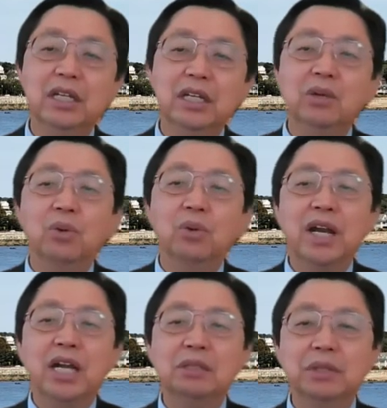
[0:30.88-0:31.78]
근데 오늘
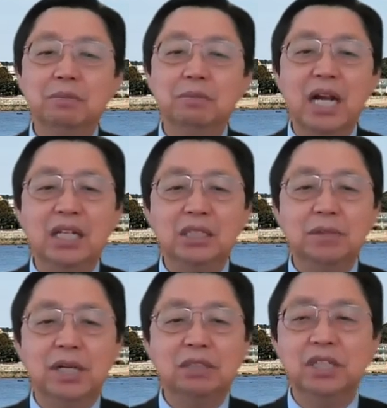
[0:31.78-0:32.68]
하나님은
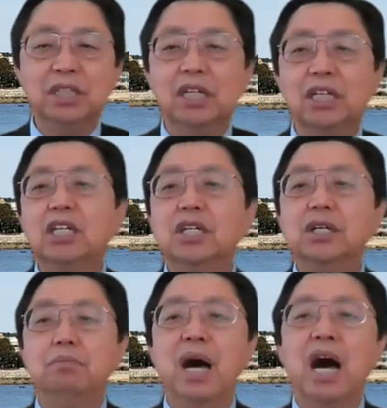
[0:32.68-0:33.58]
말씀하십니다.
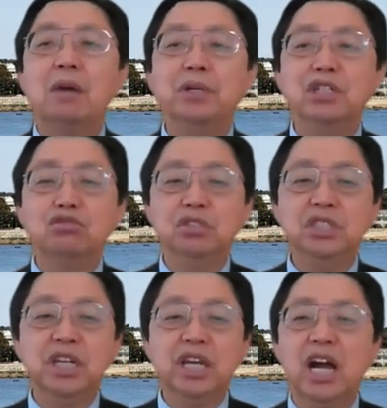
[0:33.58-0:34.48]
마음을
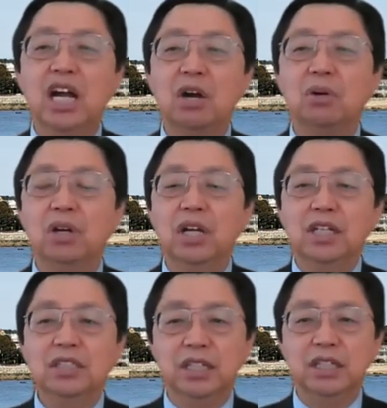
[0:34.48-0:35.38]
굳세게 하고
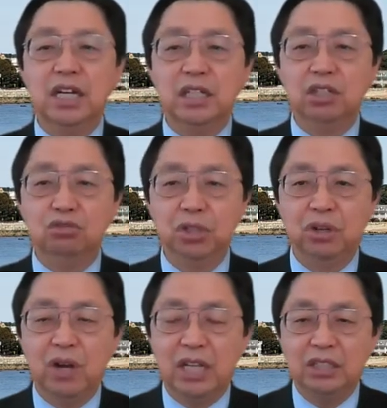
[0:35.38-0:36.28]
세상을
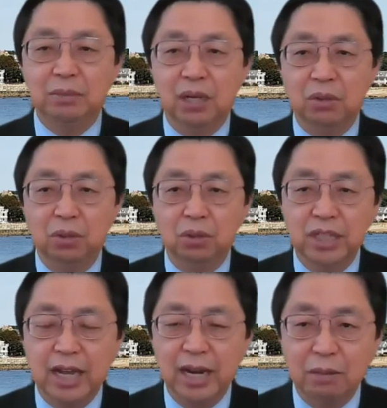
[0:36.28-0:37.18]
두려워하지 말고
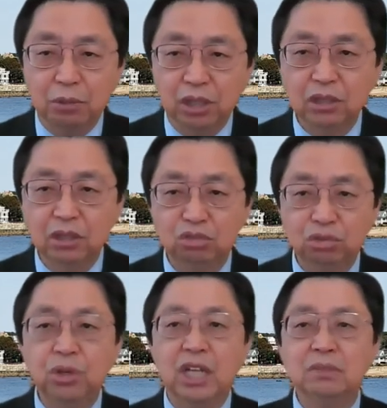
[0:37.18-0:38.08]
사람을
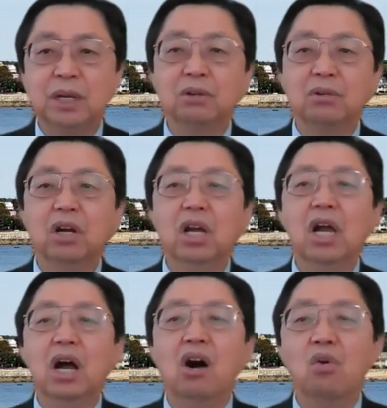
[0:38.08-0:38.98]
두려워하지 말고
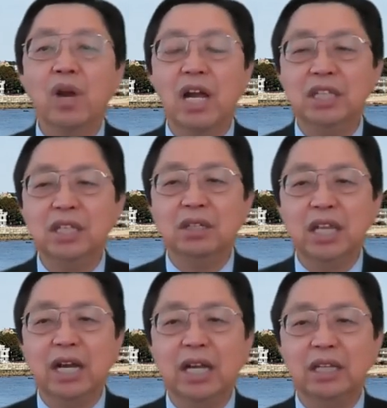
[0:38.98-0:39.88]
억울한 일을
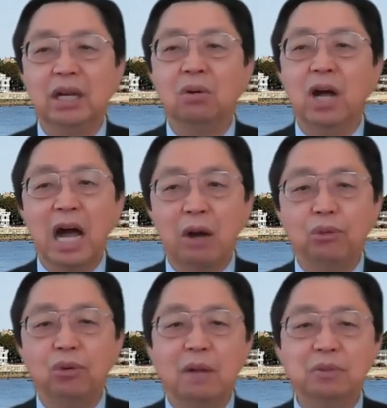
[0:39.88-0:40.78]
당했다고
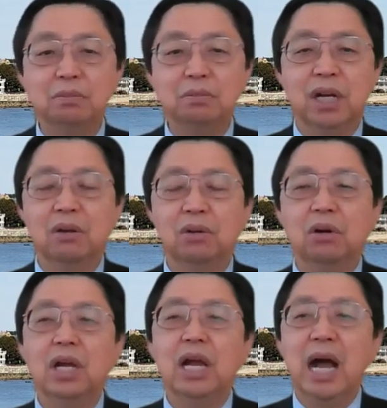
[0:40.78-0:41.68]
악으로 갚지
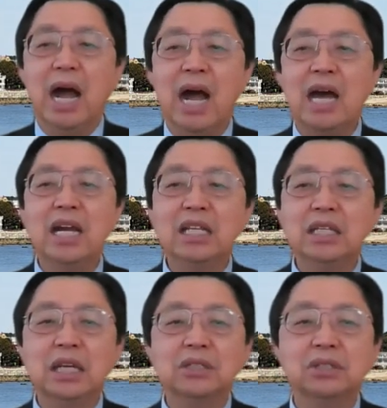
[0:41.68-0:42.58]
말고
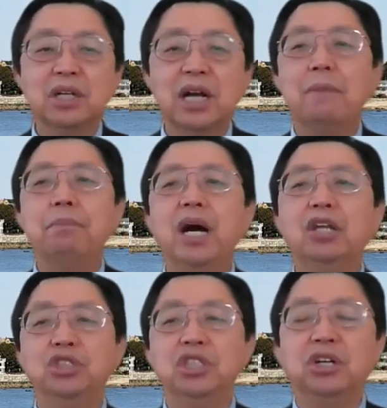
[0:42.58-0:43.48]
하나님께서
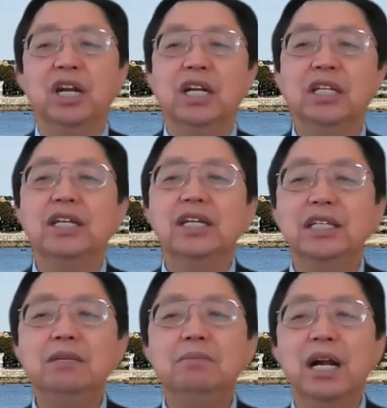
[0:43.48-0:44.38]
갚아주실 거라는
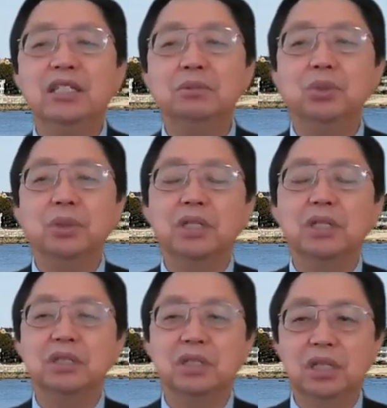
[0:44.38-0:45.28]
이 말씀을
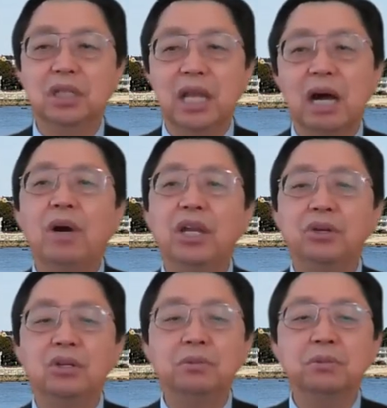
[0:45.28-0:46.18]
통해서 나와
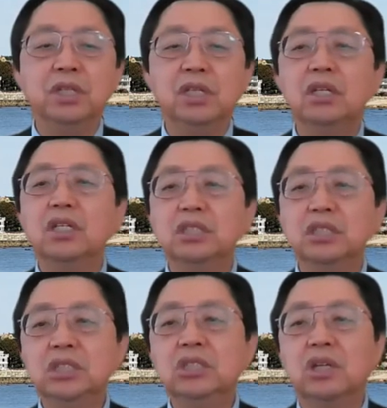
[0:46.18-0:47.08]
여러분이
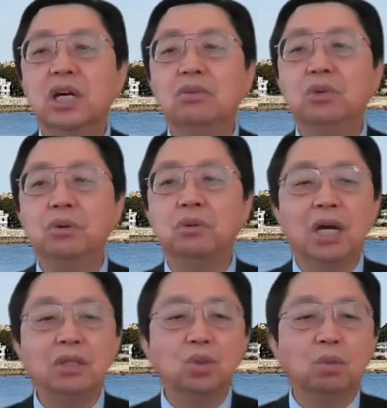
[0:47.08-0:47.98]
진정한
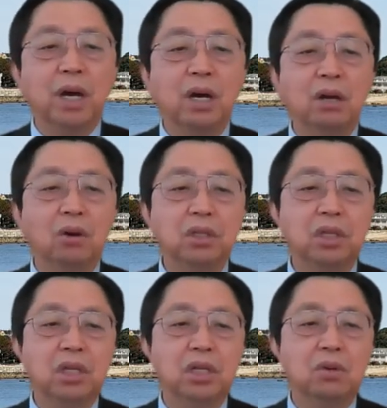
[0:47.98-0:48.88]
위로와 소망을
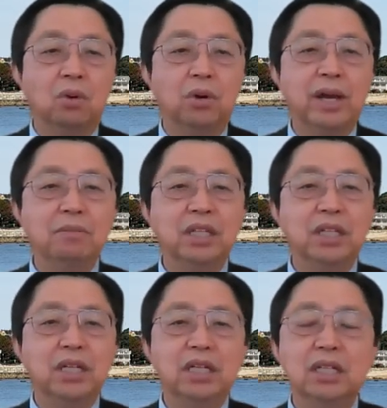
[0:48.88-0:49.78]
얻기를
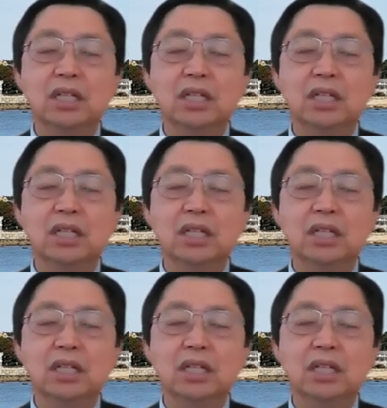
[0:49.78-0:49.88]
원합니다.